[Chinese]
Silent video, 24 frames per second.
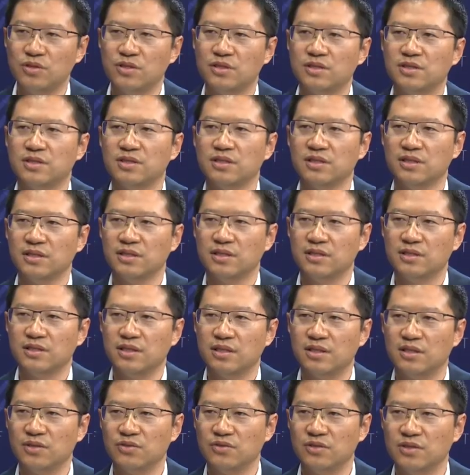视器，
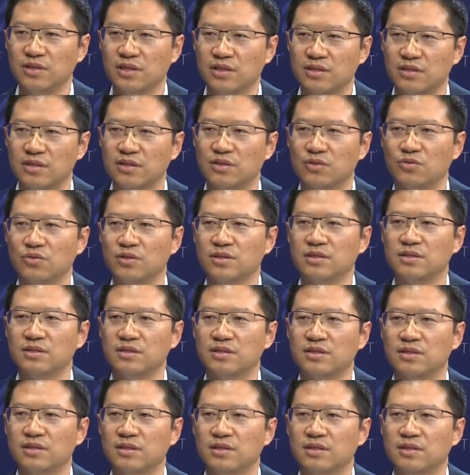相当于也是一个火星
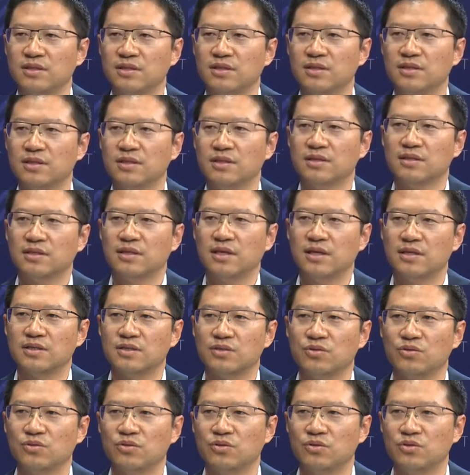车，它
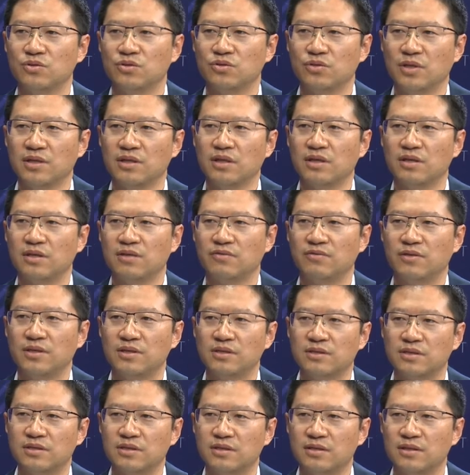是用悬吊的方
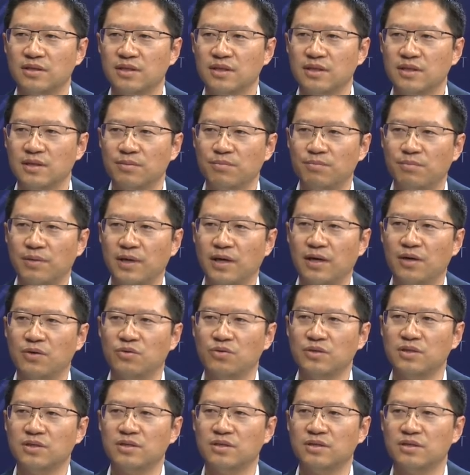式把火
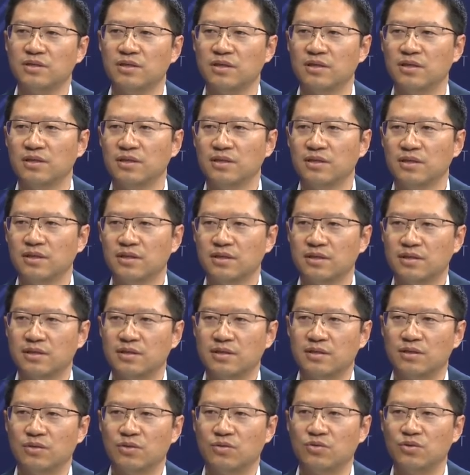星车
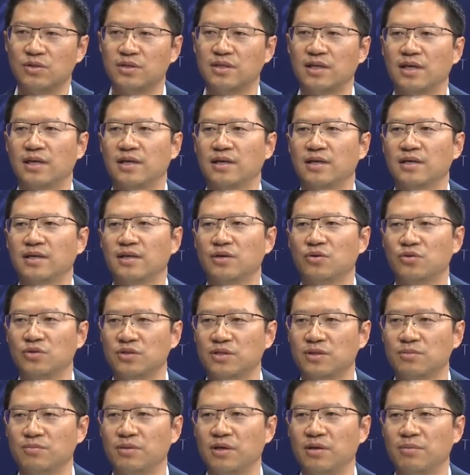落在火
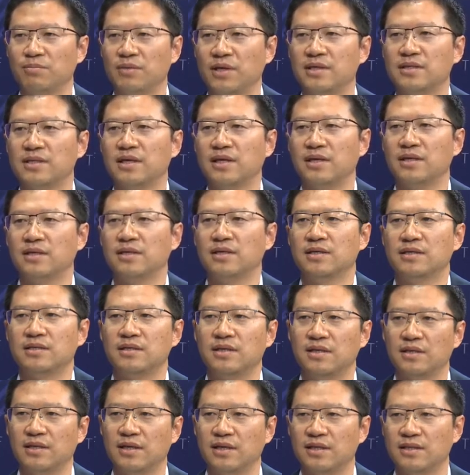星表面上，
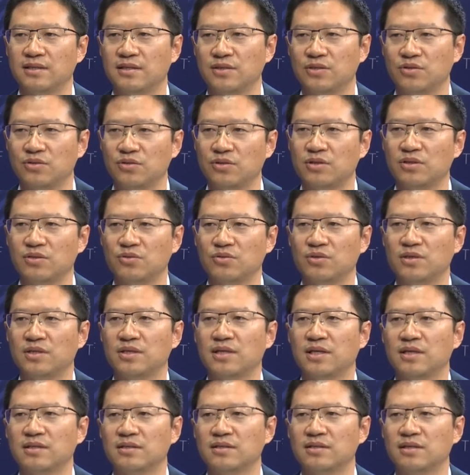让它有更多的
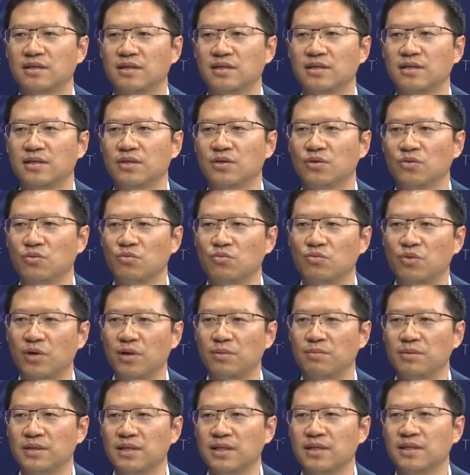探测。我
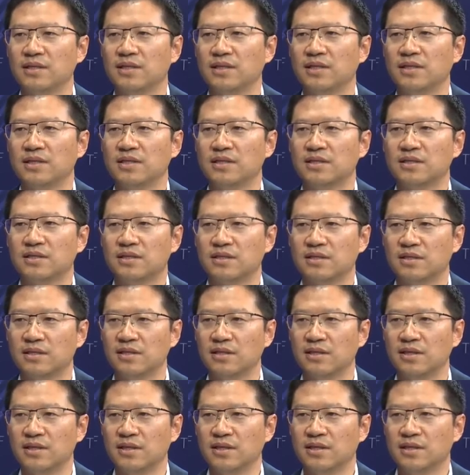们呢是
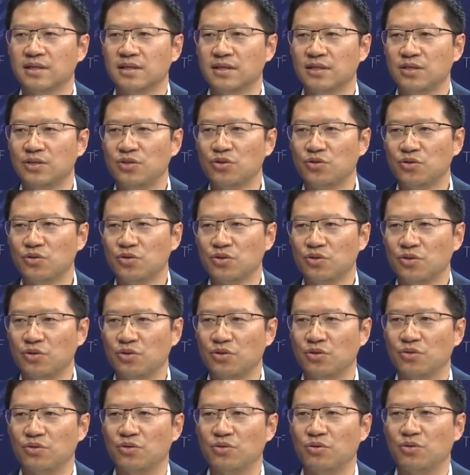又
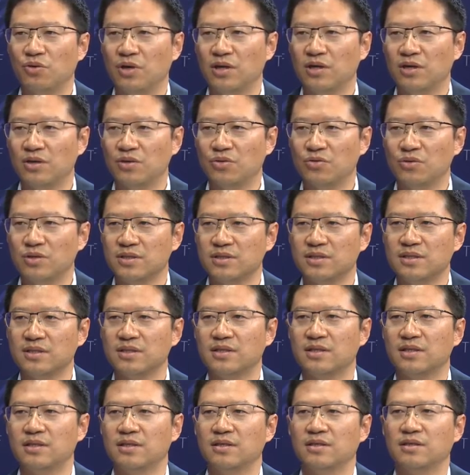有环绕火星
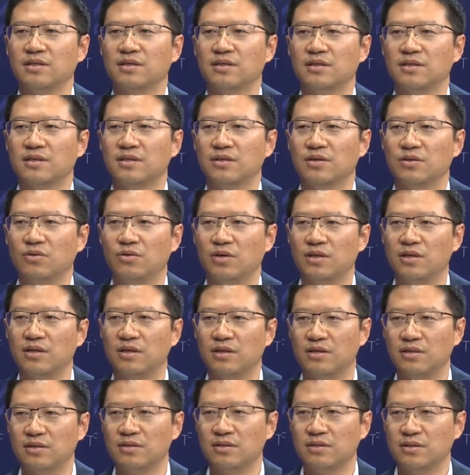的环
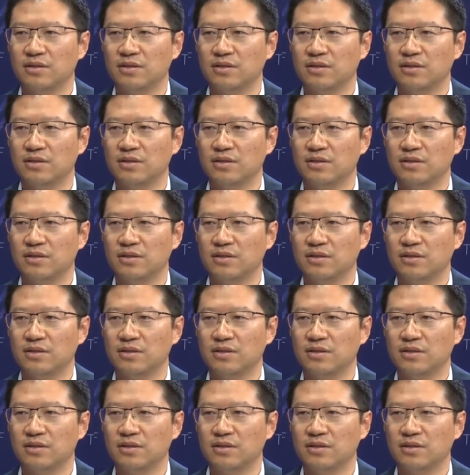绕